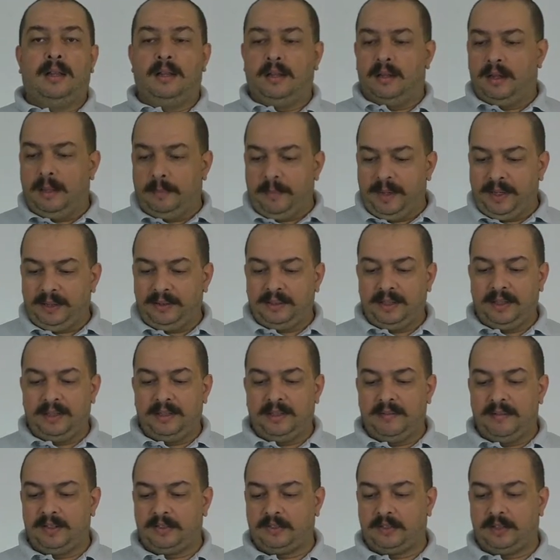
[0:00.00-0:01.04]
La parte che
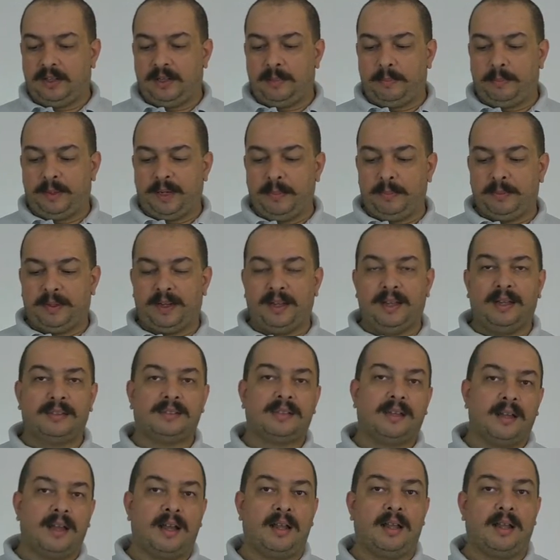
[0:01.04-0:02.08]
deve essere
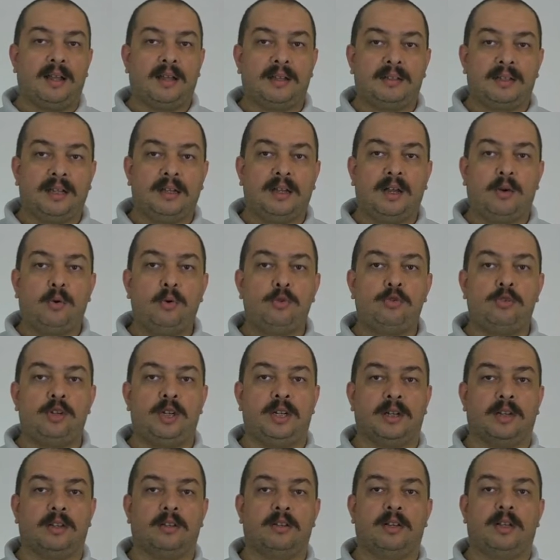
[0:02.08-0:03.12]
preparata a, ah, dalla
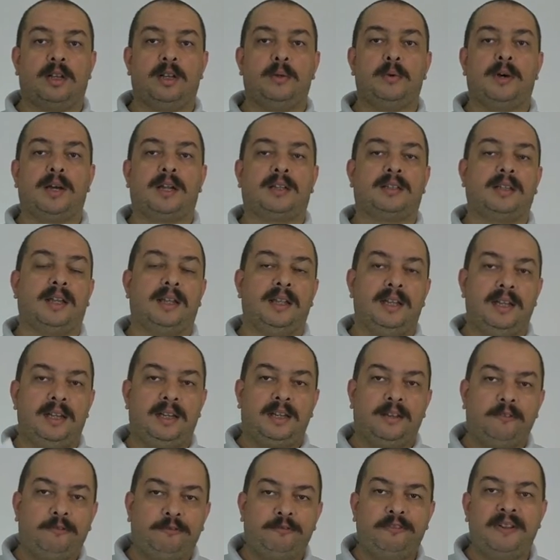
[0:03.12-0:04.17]
cucina riguarda il
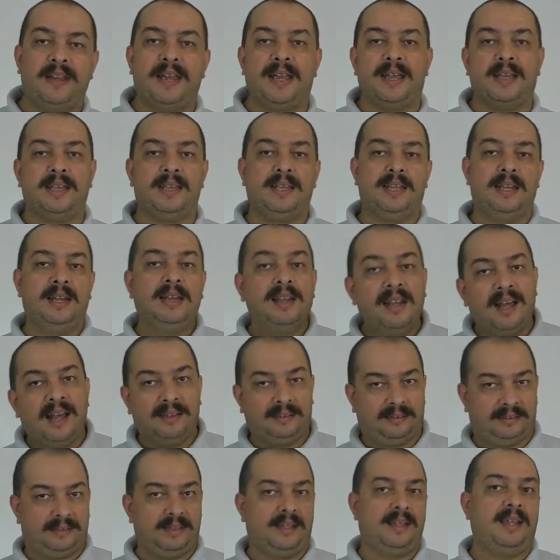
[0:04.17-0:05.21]
caffè, il
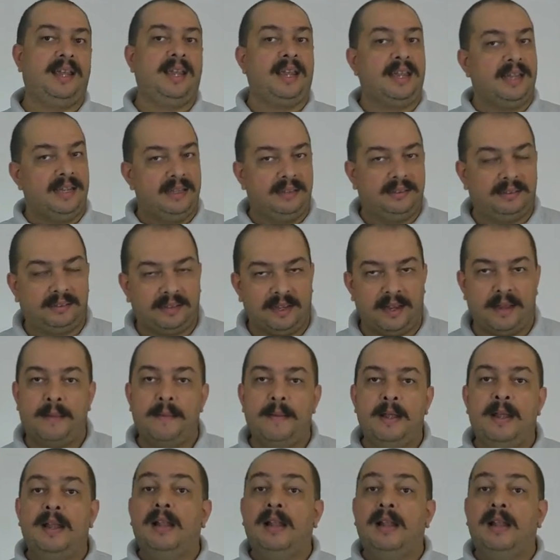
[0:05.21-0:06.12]
latte e il tè.